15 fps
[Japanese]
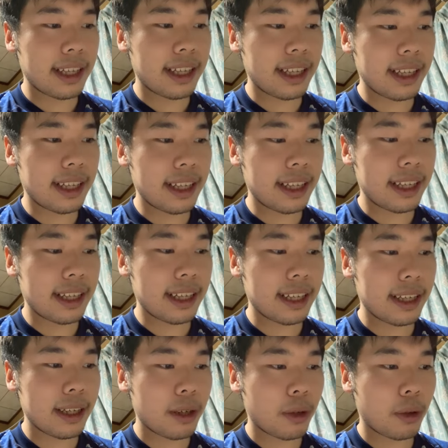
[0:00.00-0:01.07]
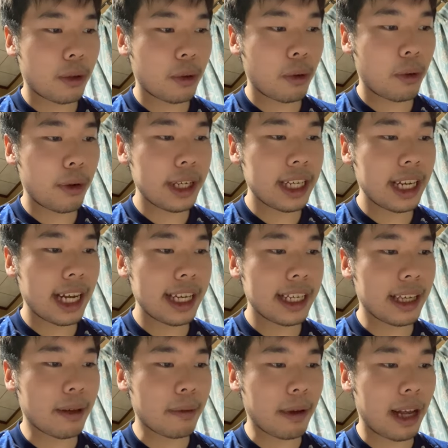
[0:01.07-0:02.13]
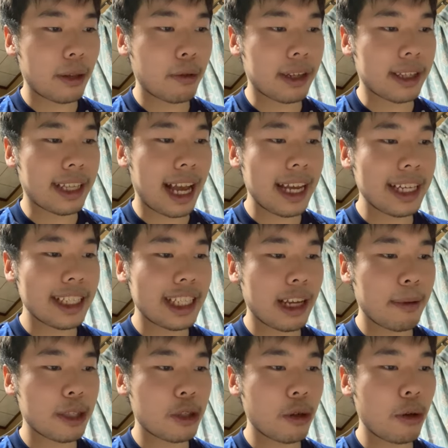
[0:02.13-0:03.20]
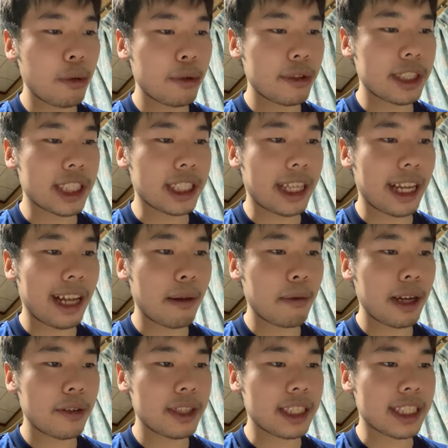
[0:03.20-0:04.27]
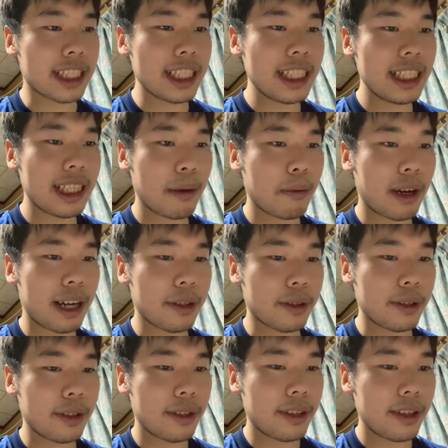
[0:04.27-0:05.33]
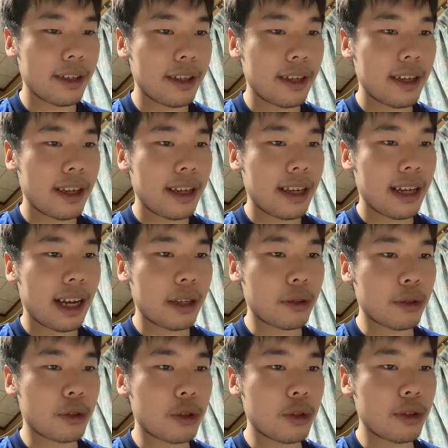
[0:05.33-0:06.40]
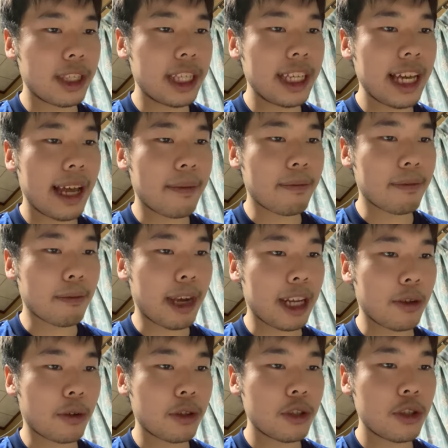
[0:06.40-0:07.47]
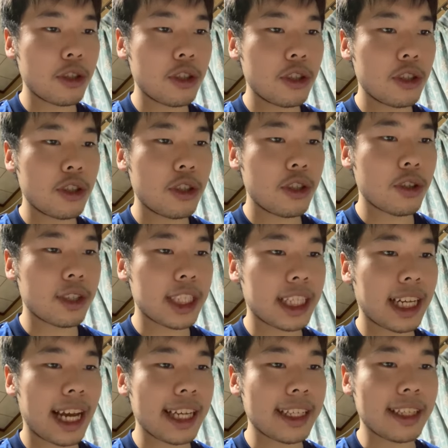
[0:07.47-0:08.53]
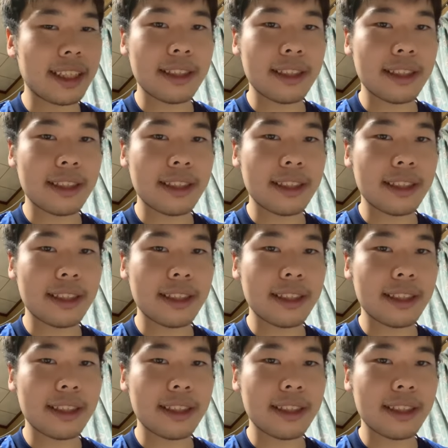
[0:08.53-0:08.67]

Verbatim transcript: えー、恋外池、あとは大日山、長福寺、寺もあるし、神社もある。あと、樹木園、まあ、60種近い